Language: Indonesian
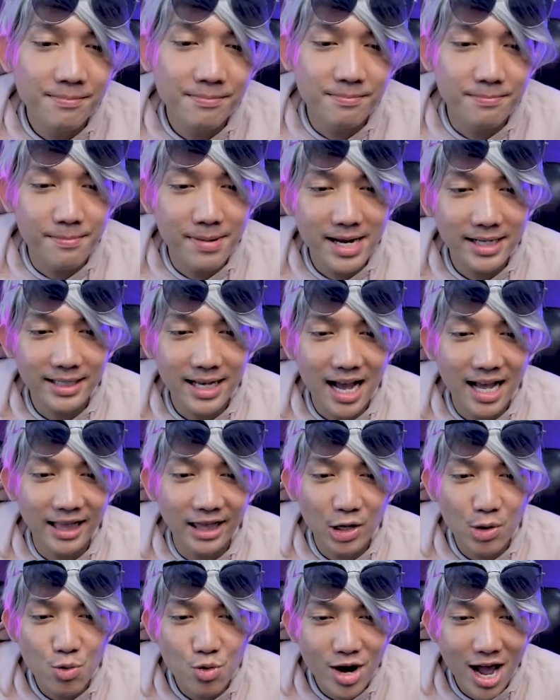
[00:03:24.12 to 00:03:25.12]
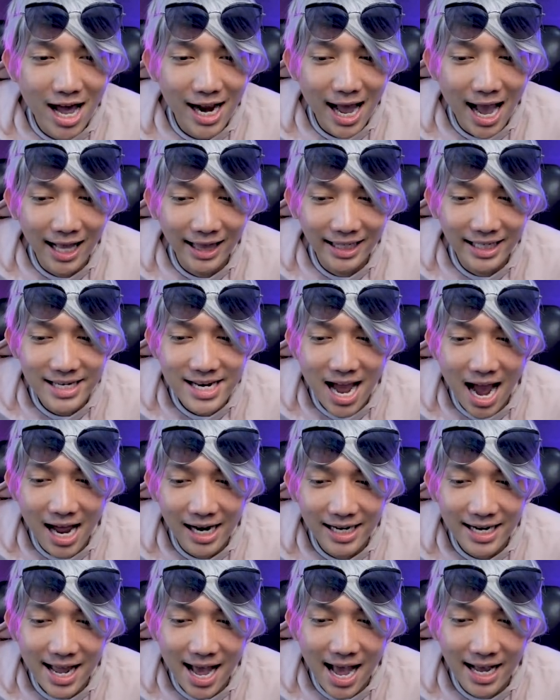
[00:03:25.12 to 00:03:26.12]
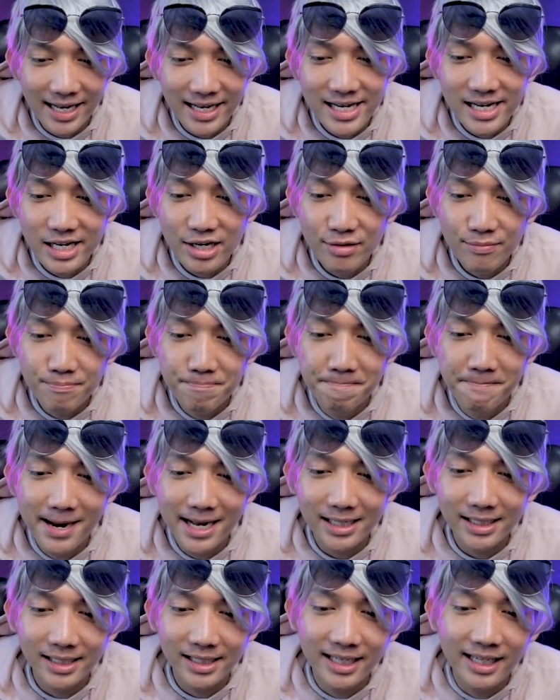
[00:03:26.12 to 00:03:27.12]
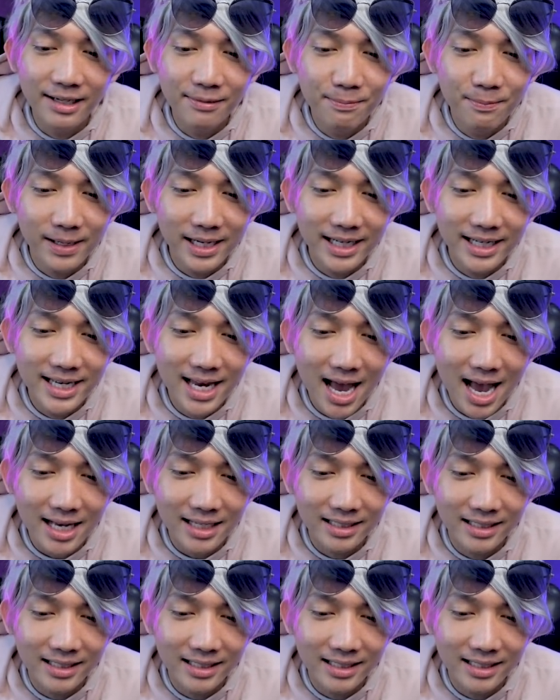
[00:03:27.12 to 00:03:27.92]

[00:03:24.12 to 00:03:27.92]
hmm, base anti udara. Tidak. Nah, ini base hibridia